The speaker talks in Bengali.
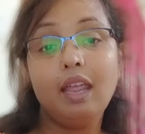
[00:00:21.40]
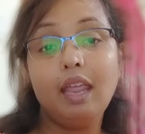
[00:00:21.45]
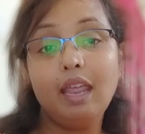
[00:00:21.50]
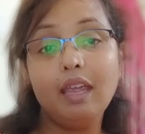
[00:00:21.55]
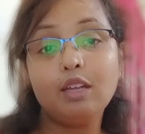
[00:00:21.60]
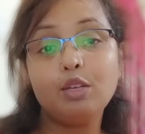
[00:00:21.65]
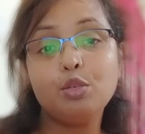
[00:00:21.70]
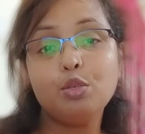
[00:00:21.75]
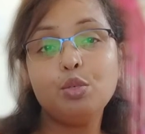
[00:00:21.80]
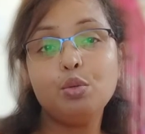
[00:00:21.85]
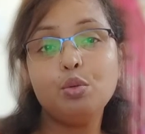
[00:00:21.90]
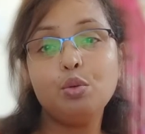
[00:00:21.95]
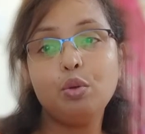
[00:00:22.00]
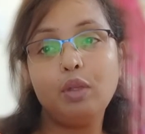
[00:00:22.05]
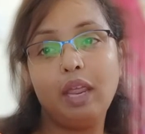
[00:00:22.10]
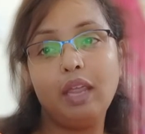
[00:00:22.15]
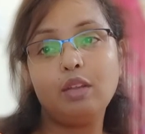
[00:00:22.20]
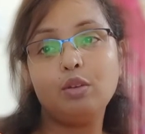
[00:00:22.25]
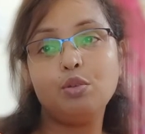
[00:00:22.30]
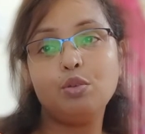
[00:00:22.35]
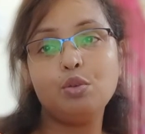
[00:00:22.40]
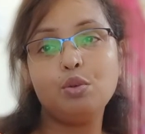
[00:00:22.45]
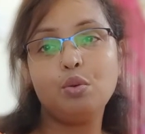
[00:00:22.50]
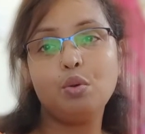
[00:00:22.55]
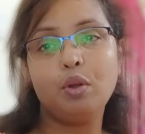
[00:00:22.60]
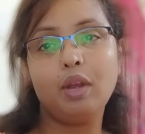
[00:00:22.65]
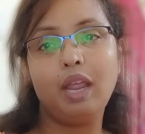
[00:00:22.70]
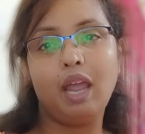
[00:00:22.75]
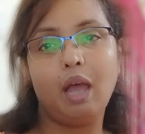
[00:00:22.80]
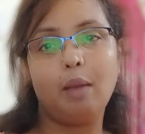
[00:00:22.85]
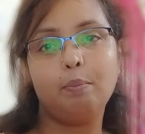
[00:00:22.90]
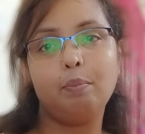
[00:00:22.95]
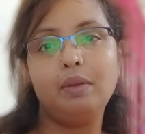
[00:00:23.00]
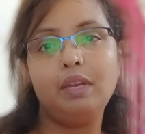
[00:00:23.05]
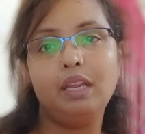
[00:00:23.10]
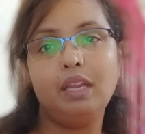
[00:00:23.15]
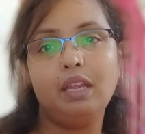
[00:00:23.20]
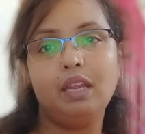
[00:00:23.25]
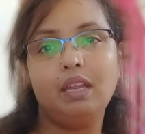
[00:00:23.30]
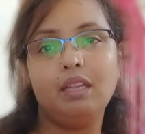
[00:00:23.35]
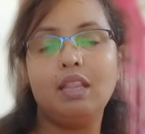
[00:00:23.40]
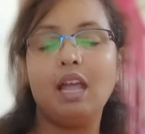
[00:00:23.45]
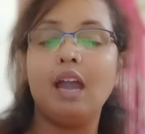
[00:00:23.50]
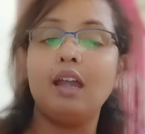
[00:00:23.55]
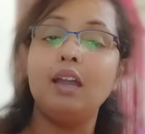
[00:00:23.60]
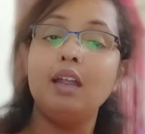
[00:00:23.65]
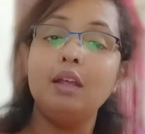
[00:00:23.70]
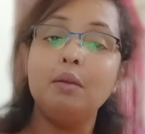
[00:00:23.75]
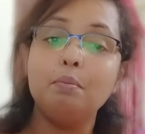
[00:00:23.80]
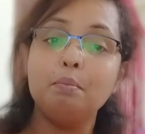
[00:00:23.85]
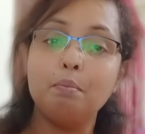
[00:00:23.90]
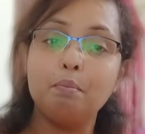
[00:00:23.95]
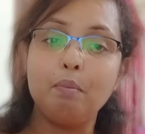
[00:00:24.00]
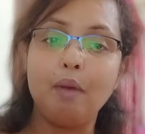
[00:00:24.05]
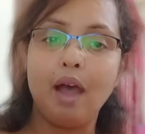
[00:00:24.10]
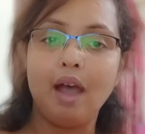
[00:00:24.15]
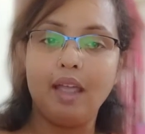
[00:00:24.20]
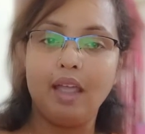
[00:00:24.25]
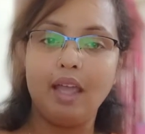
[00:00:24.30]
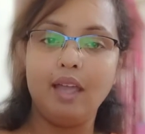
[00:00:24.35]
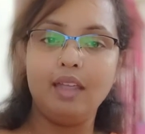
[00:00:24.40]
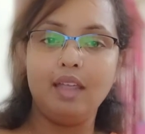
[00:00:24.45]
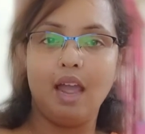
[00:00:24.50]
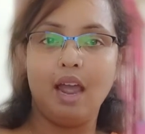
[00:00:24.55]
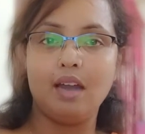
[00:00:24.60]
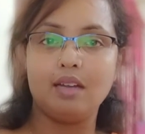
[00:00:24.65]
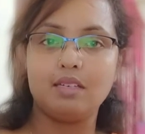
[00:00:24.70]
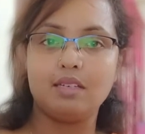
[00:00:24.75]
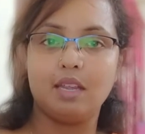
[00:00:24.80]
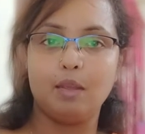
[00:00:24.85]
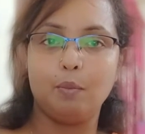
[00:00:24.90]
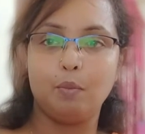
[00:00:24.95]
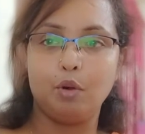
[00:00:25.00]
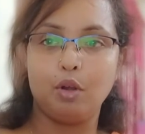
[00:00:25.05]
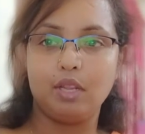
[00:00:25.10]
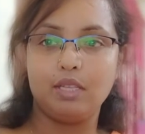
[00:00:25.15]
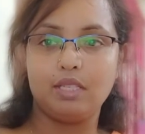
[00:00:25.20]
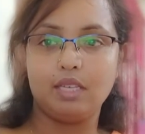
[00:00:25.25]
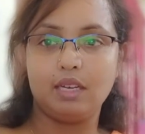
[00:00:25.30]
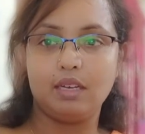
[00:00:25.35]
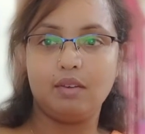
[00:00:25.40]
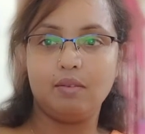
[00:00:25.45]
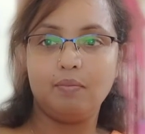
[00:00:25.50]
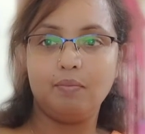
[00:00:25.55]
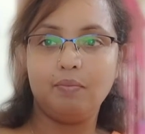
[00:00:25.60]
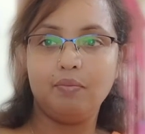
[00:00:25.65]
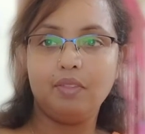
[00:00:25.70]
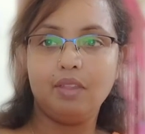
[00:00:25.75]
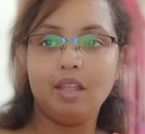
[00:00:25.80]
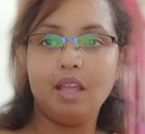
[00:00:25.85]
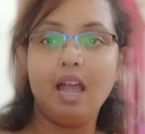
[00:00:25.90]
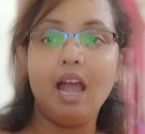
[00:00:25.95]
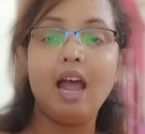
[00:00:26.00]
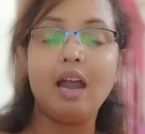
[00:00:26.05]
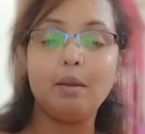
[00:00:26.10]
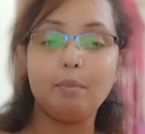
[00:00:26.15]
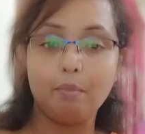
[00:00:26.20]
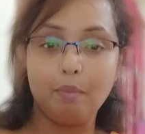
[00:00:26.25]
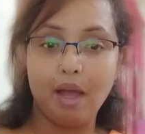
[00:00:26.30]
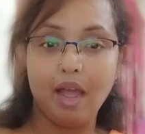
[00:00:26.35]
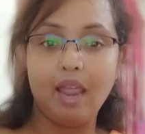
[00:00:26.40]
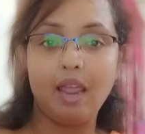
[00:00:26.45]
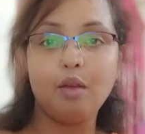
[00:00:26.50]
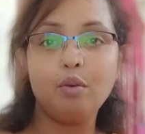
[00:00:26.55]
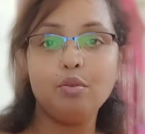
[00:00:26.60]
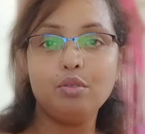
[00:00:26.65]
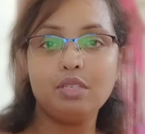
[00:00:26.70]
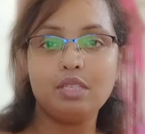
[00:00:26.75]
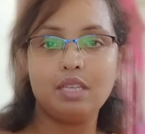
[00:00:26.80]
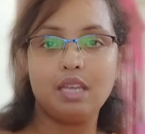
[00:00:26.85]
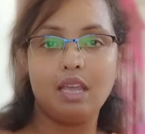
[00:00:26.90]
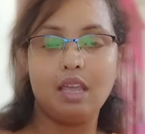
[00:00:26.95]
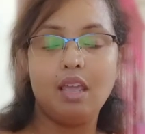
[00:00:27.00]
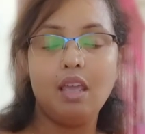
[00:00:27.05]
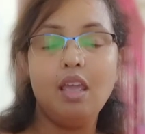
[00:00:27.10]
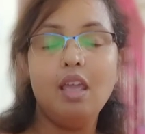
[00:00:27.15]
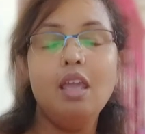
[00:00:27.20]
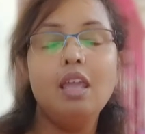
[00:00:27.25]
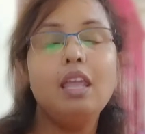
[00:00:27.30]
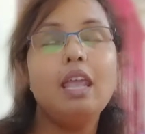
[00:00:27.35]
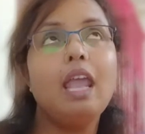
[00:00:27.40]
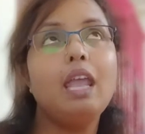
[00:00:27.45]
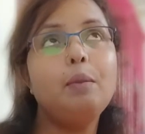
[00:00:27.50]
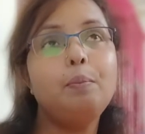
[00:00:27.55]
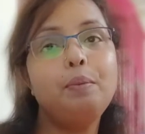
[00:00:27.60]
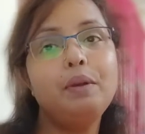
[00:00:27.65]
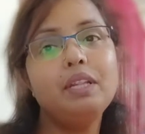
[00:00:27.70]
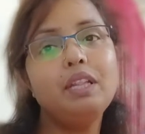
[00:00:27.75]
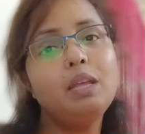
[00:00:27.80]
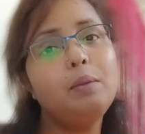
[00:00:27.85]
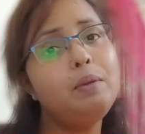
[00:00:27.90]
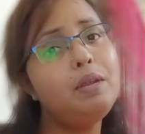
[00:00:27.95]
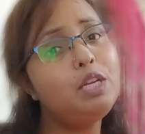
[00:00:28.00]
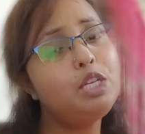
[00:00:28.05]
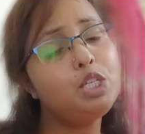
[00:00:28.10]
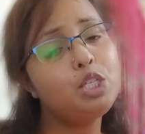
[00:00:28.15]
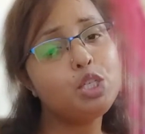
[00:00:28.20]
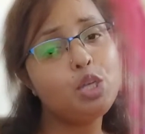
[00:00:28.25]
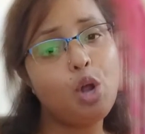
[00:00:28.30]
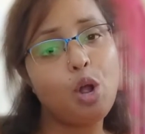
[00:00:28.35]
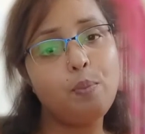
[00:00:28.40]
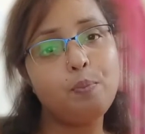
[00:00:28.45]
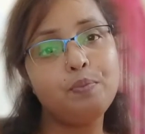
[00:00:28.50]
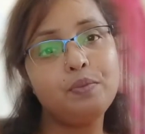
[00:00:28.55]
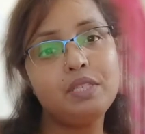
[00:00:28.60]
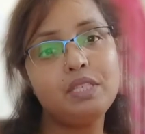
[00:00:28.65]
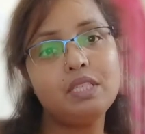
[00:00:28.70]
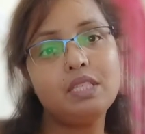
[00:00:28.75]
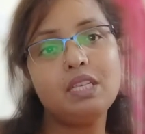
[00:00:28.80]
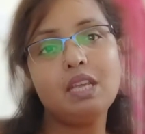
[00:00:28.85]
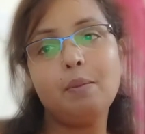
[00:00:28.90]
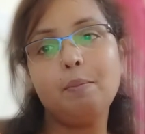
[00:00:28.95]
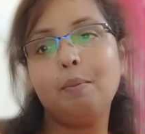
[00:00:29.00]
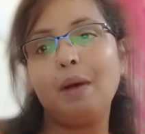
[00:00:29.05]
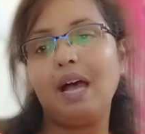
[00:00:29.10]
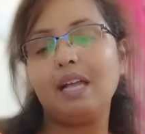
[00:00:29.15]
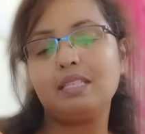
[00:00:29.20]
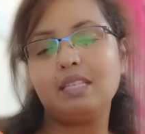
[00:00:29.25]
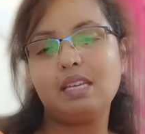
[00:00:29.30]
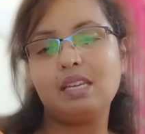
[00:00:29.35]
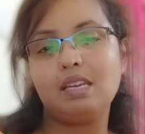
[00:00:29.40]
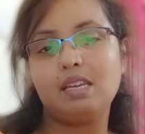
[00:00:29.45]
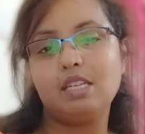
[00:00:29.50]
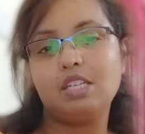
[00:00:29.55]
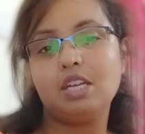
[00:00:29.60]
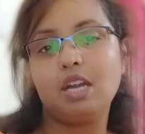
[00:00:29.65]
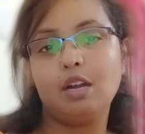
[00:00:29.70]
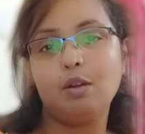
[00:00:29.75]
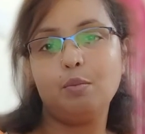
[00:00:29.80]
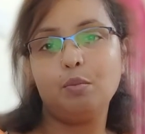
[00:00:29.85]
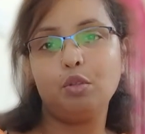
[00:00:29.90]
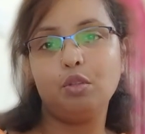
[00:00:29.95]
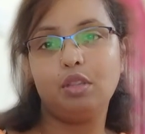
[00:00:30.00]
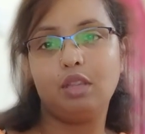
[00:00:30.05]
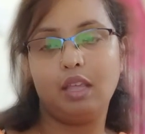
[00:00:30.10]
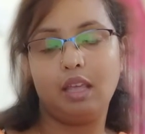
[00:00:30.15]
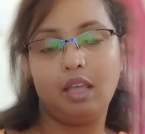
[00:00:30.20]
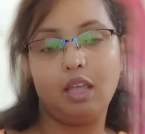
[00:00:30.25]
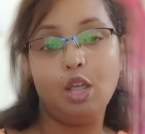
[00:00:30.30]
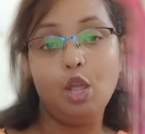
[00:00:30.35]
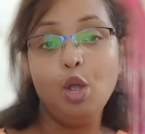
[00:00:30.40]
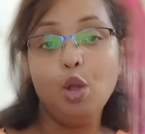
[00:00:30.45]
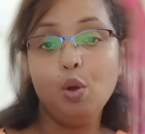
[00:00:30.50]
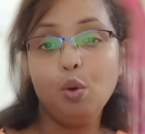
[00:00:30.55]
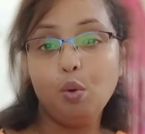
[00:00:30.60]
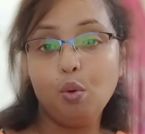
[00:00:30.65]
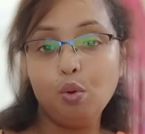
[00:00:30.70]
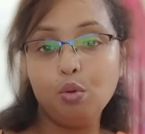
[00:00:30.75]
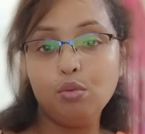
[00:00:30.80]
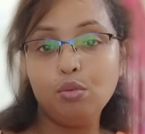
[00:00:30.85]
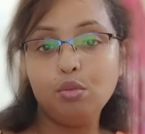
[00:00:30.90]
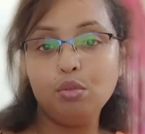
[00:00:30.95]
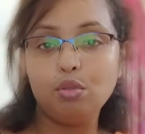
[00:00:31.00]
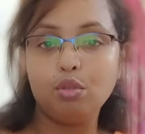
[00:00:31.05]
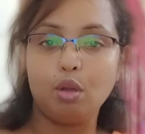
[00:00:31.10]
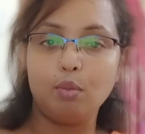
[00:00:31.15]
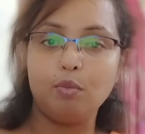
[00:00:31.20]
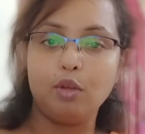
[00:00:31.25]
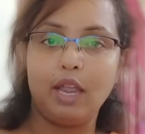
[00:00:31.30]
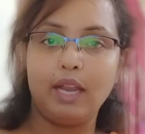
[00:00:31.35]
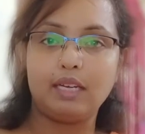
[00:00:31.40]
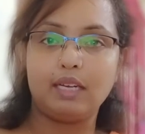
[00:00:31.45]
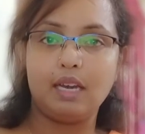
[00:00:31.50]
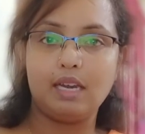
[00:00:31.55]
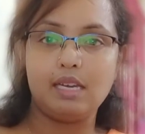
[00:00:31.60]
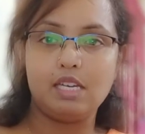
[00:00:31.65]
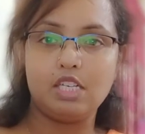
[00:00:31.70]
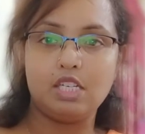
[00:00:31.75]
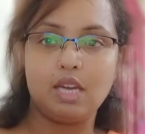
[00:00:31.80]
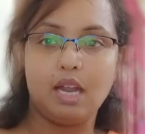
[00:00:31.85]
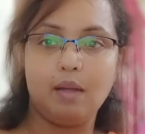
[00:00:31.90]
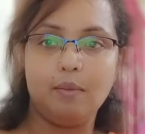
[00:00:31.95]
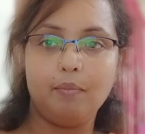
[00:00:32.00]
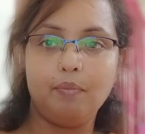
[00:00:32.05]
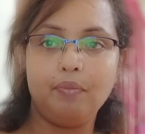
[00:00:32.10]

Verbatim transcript: একটু একটু করে আপনি তার মায়ায় আটকে পড়েছেন আর মায়া হচ্ছে এই পৃথিবীর সব সবচেয়ে বাজে নেশার মধ্যে অন্যতম একটা নেশা